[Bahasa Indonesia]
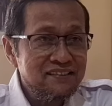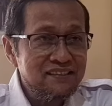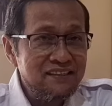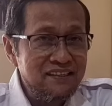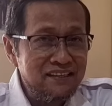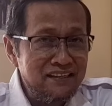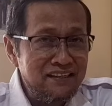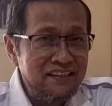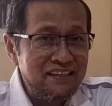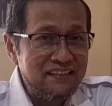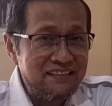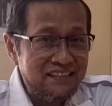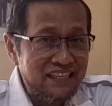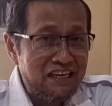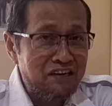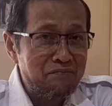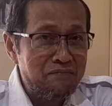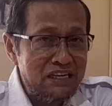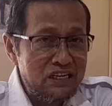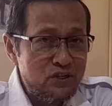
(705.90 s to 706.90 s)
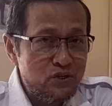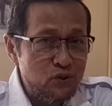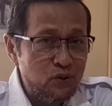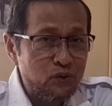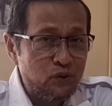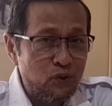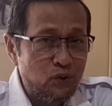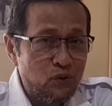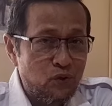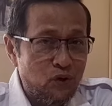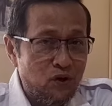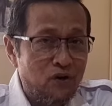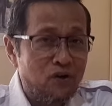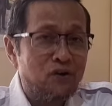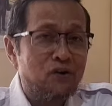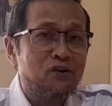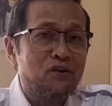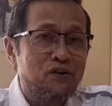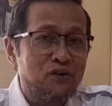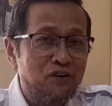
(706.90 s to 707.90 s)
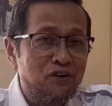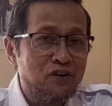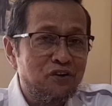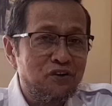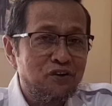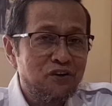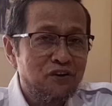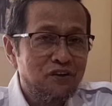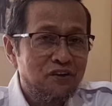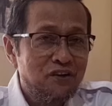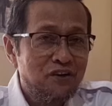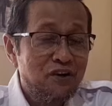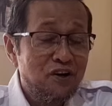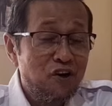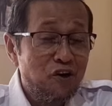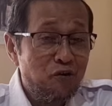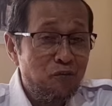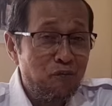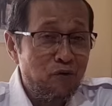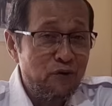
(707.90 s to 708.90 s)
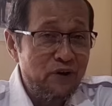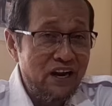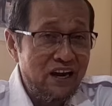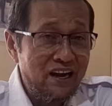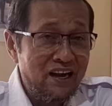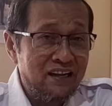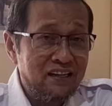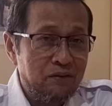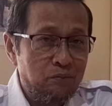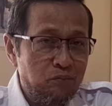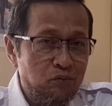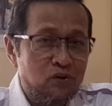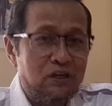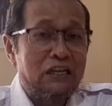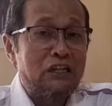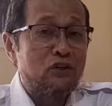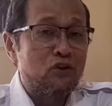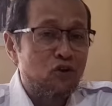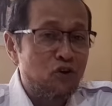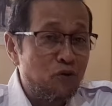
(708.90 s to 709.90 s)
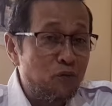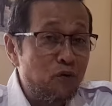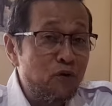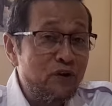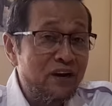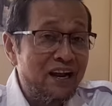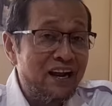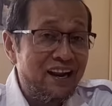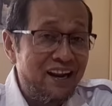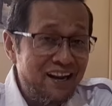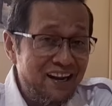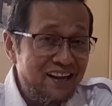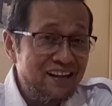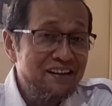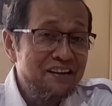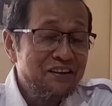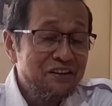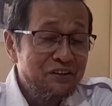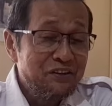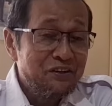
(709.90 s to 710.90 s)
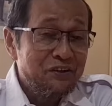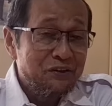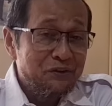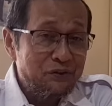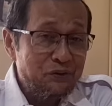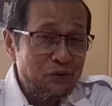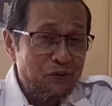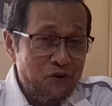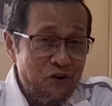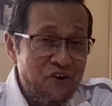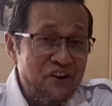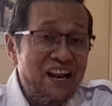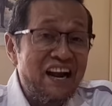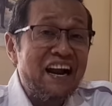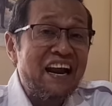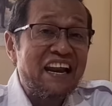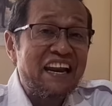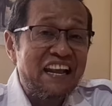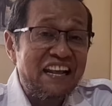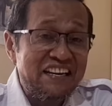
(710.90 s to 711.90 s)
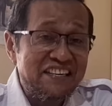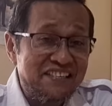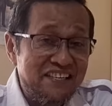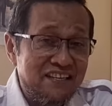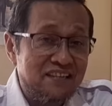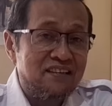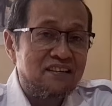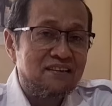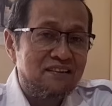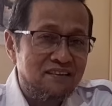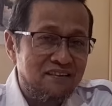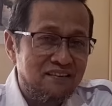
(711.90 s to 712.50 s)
ini termasuk tokoh muda, bukan tokoh muda ya, tokoh yang energik,